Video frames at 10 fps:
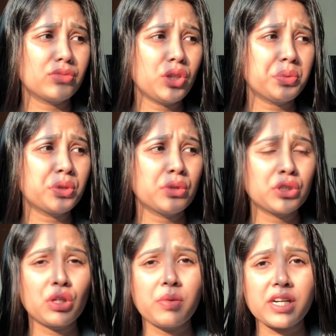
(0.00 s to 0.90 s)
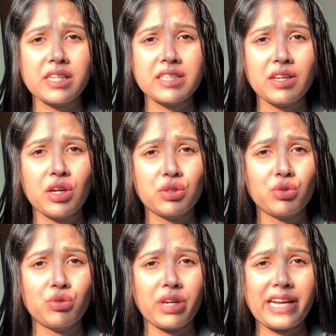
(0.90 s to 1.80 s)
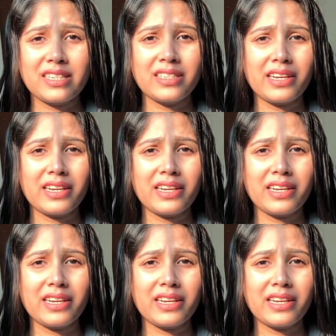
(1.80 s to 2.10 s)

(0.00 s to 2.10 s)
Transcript: সব সময় সবার কাছে হয়তো ক্যাশ